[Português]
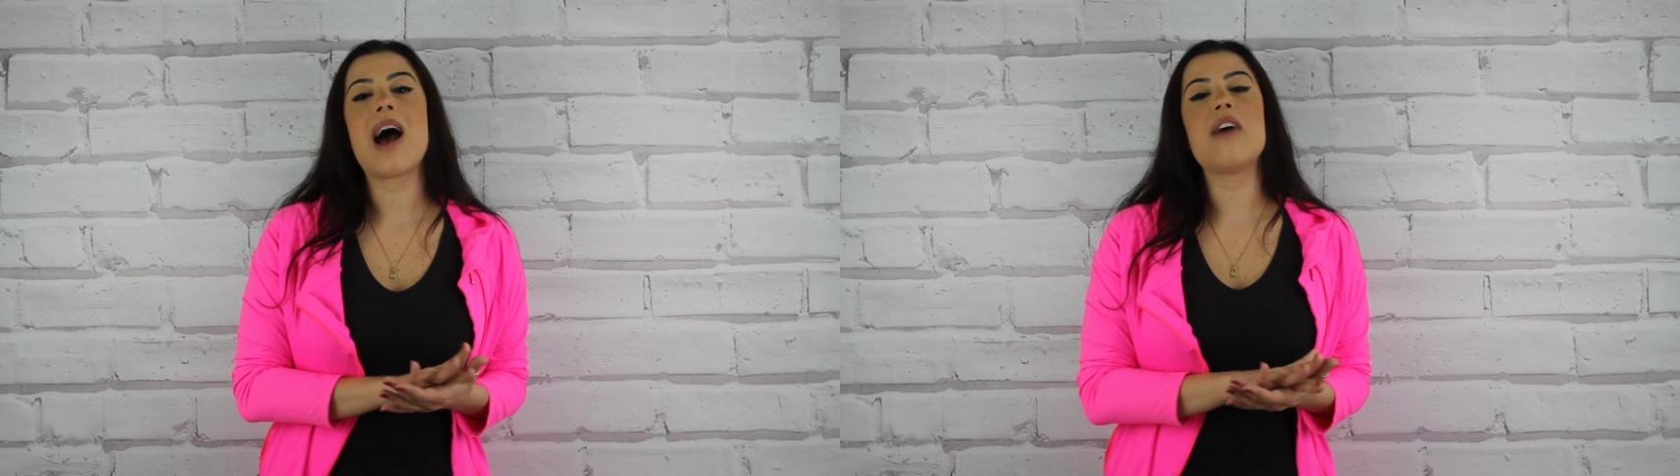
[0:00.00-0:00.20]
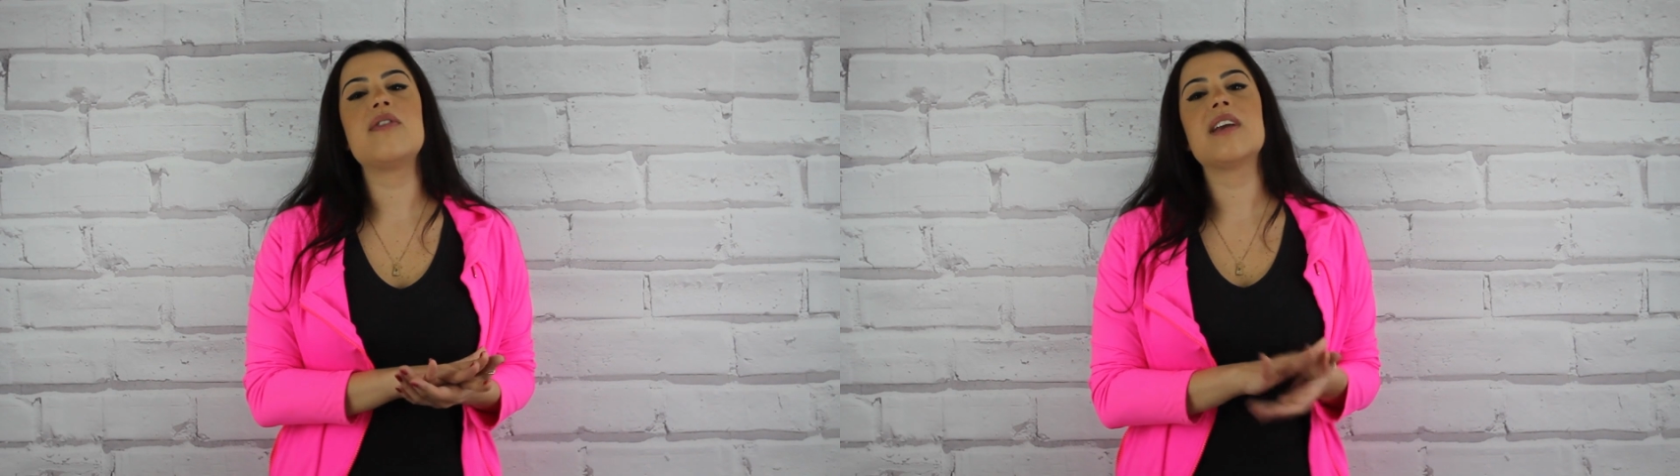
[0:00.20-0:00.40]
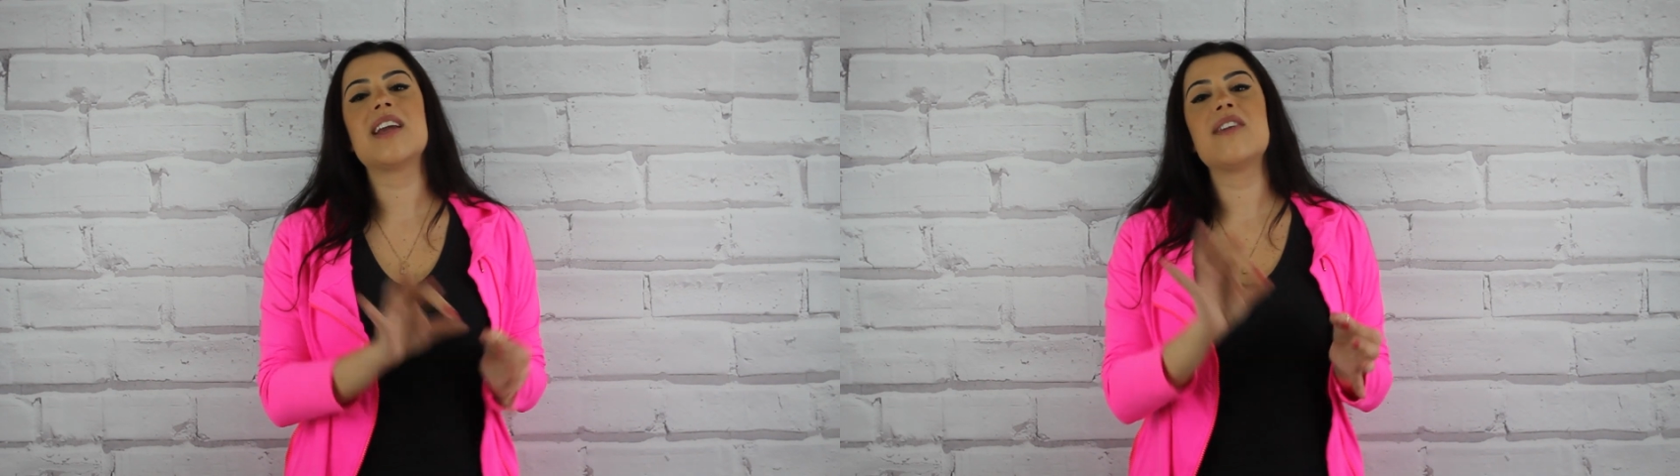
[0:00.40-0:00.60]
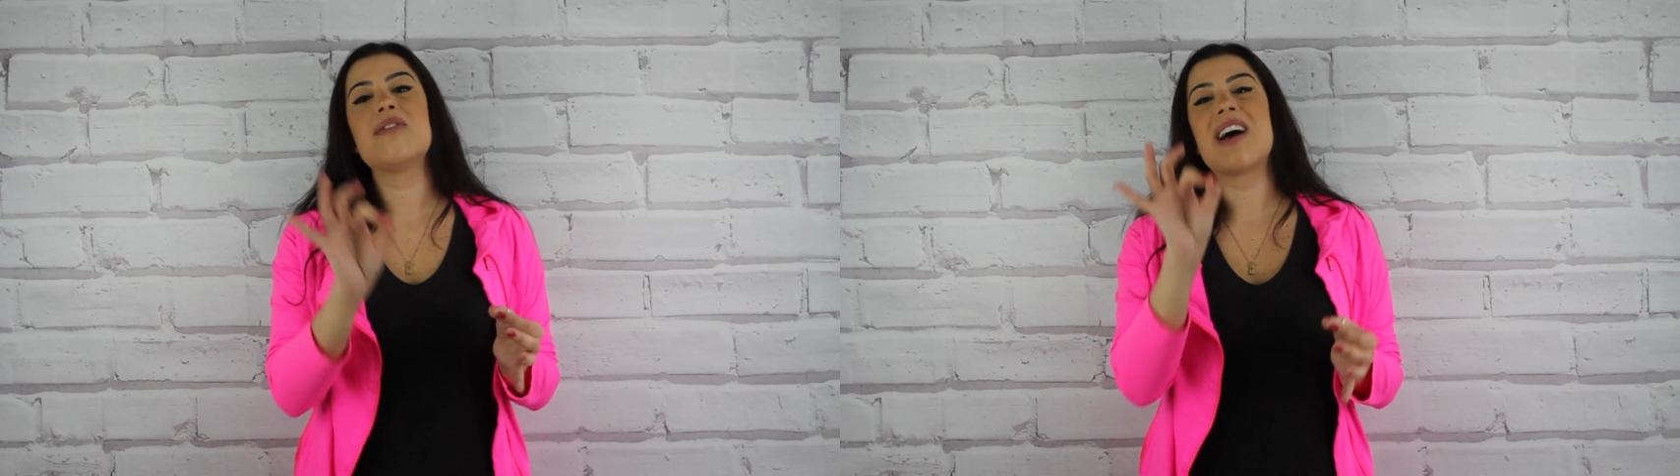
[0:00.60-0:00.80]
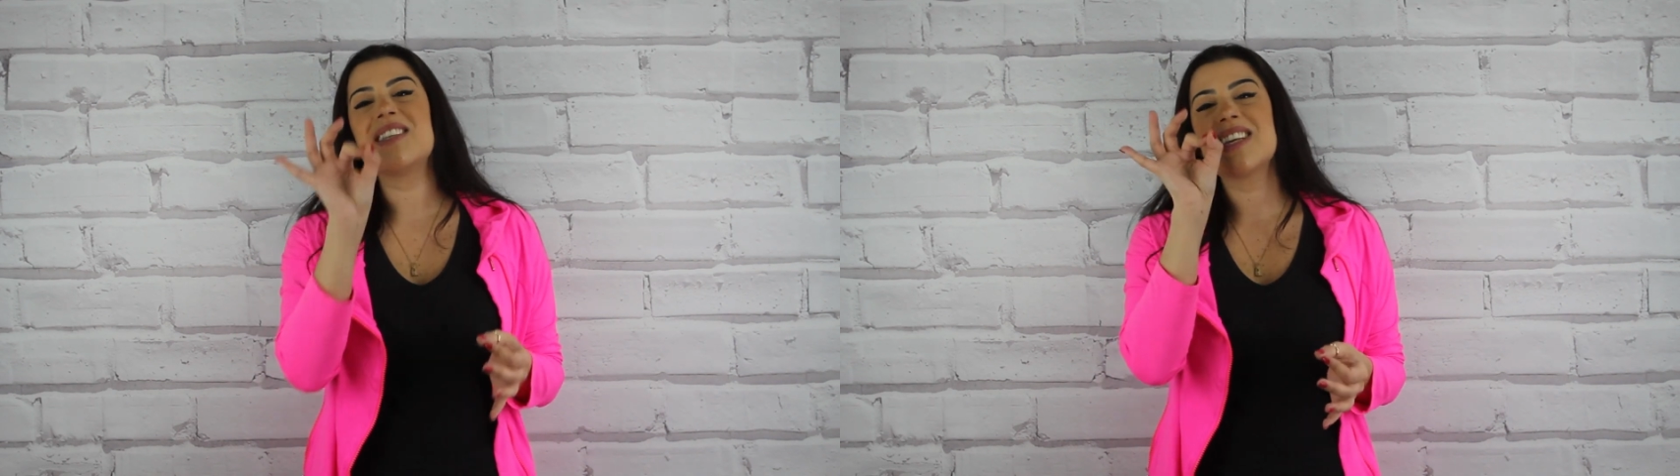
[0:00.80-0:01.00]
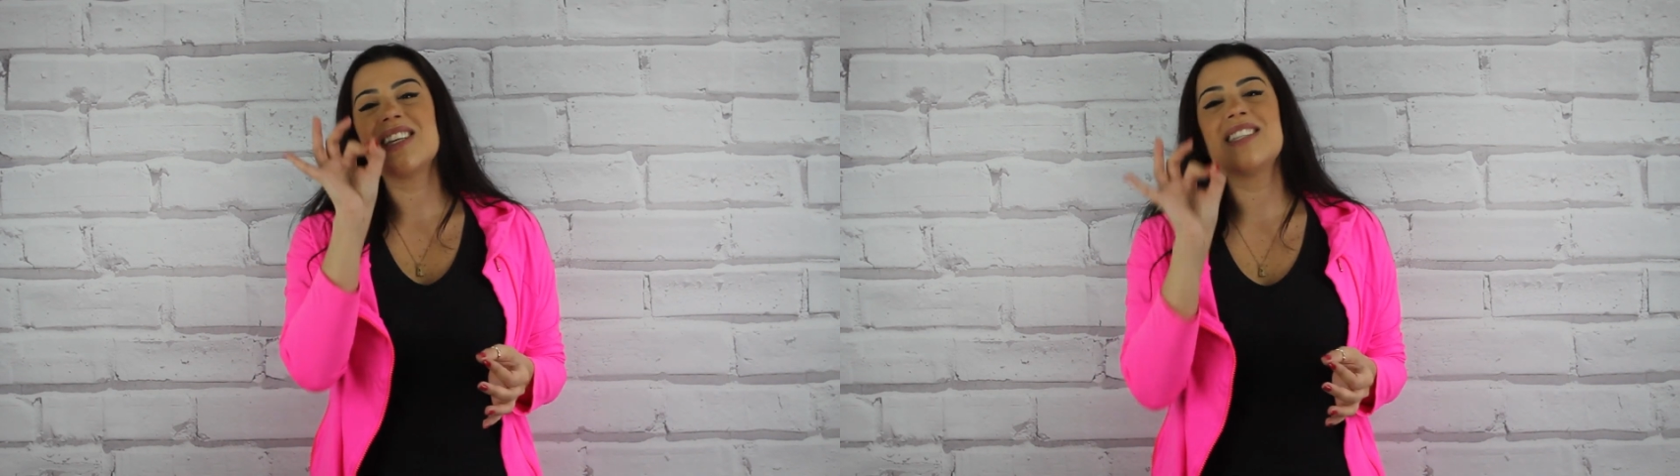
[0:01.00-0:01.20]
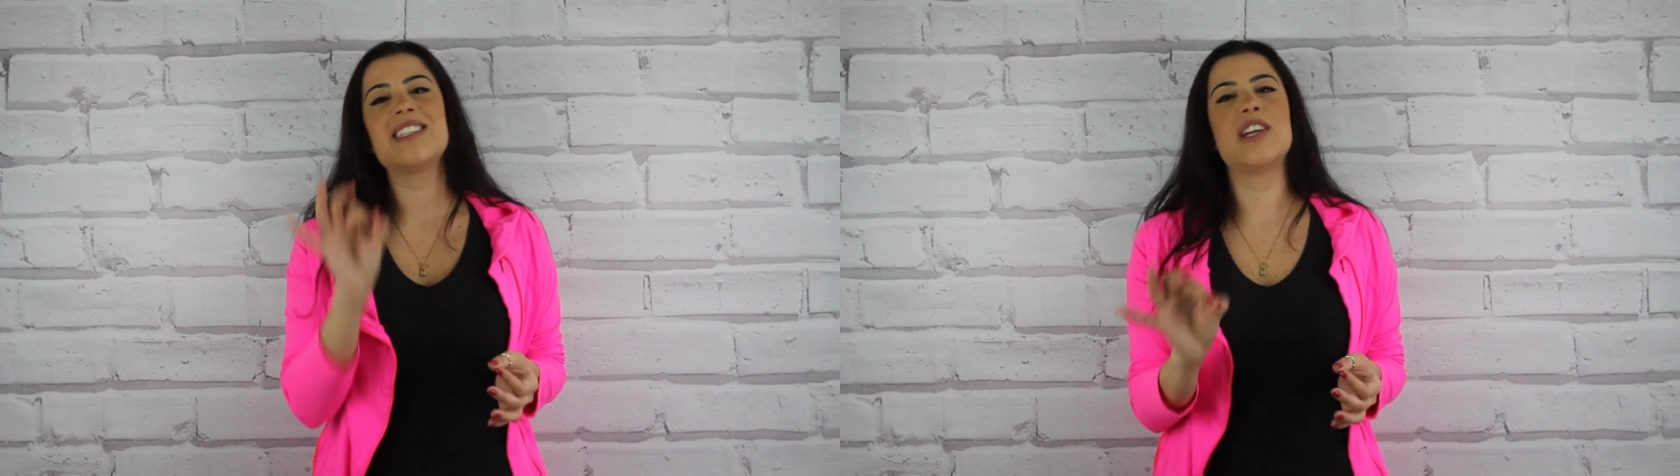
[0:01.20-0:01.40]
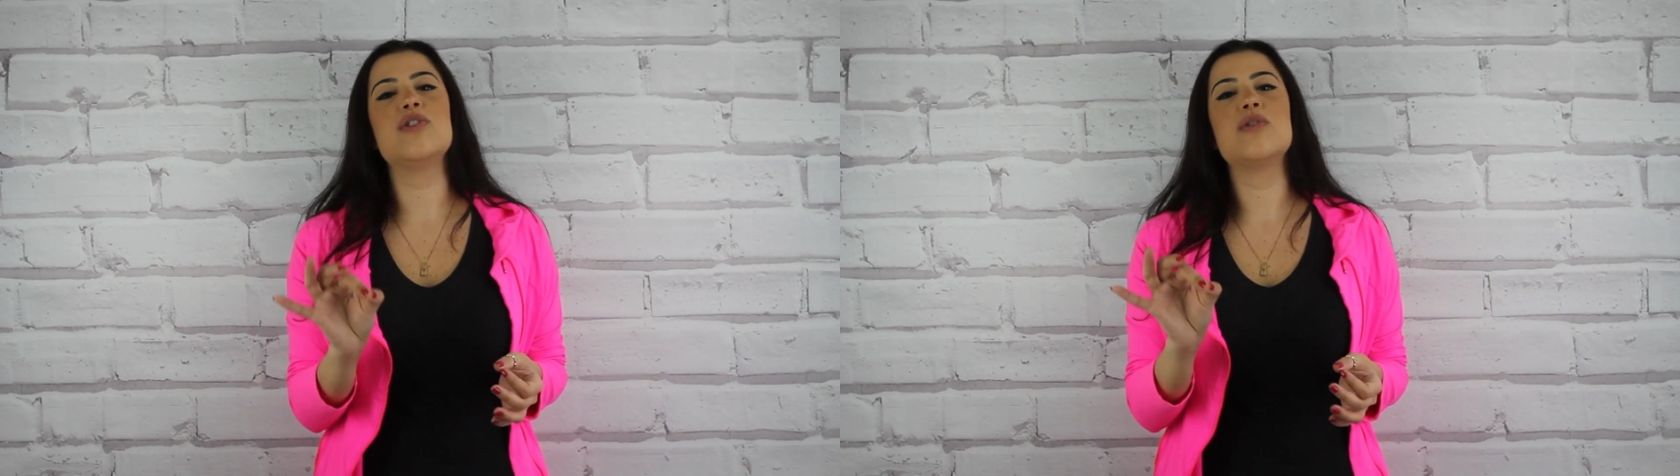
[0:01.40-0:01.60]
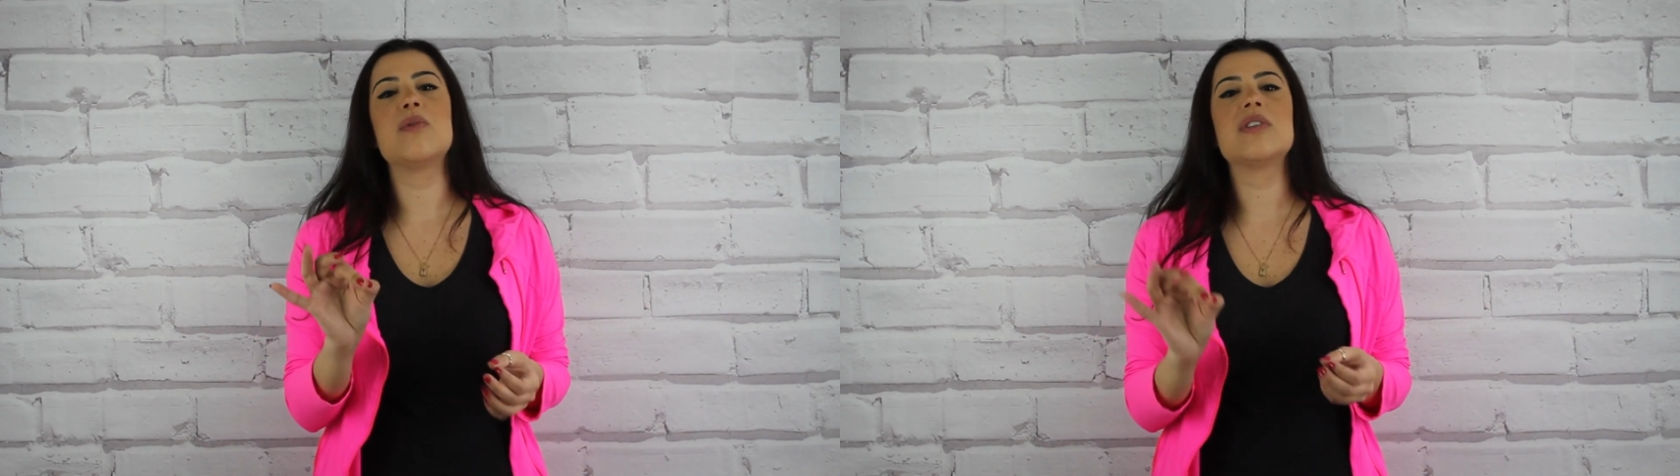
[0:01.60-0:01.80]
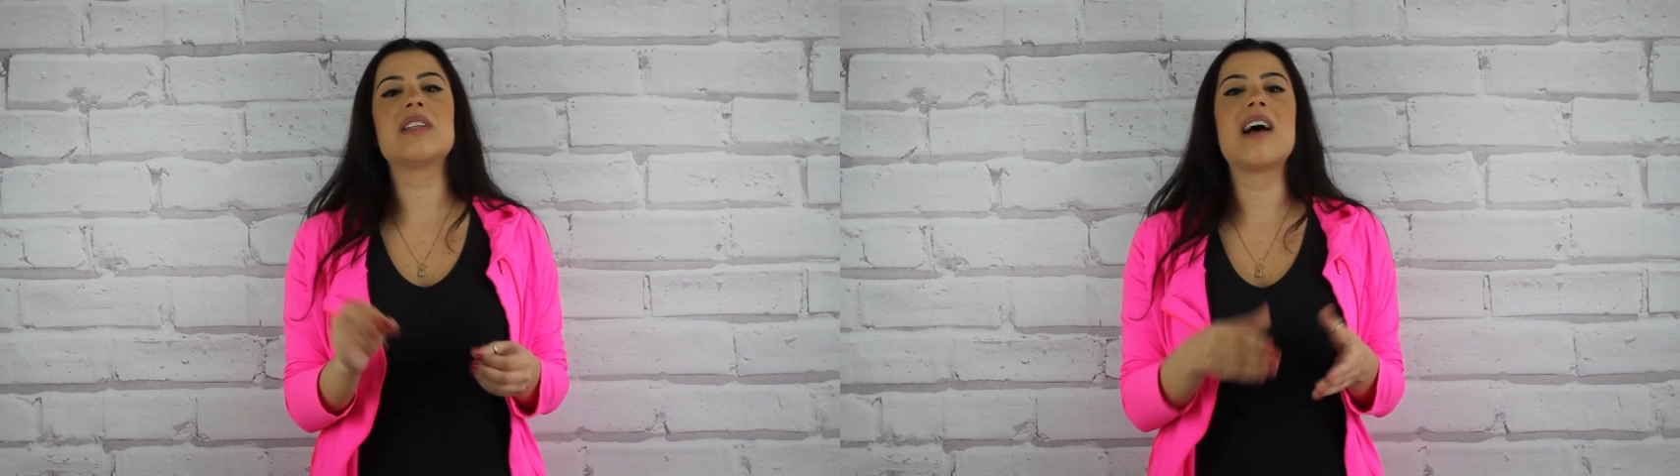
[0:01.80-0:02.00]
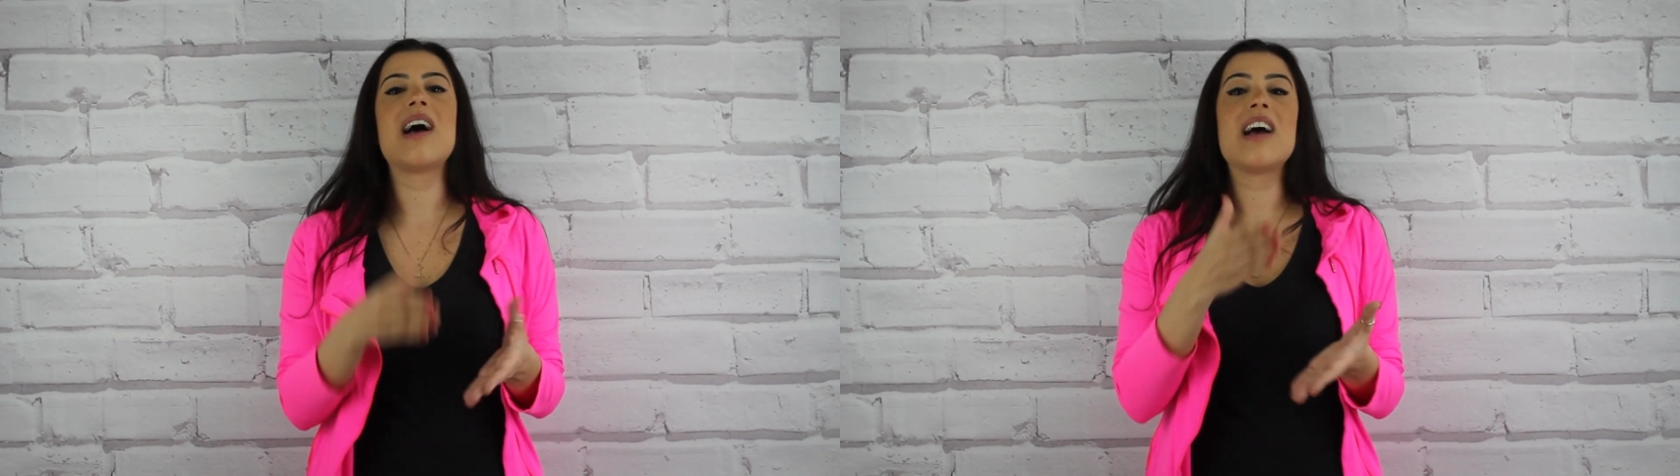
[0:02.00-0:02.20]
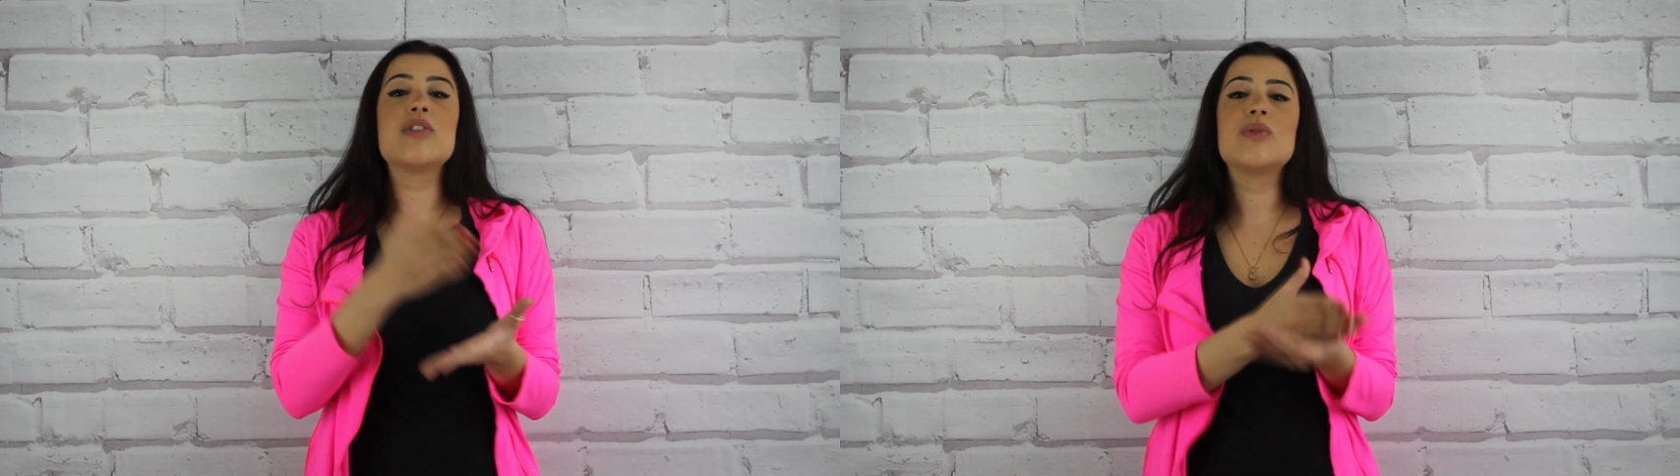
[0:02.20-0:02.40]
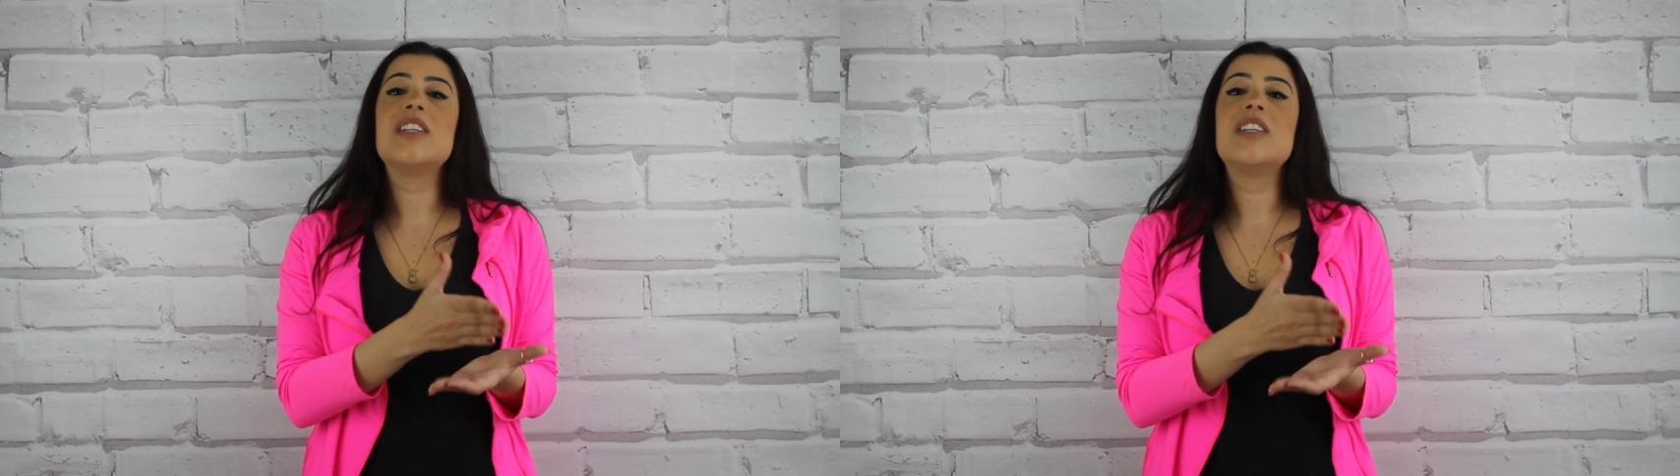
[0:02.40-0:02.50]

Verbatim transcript: a Fanqueira faz questão de mostrar a sua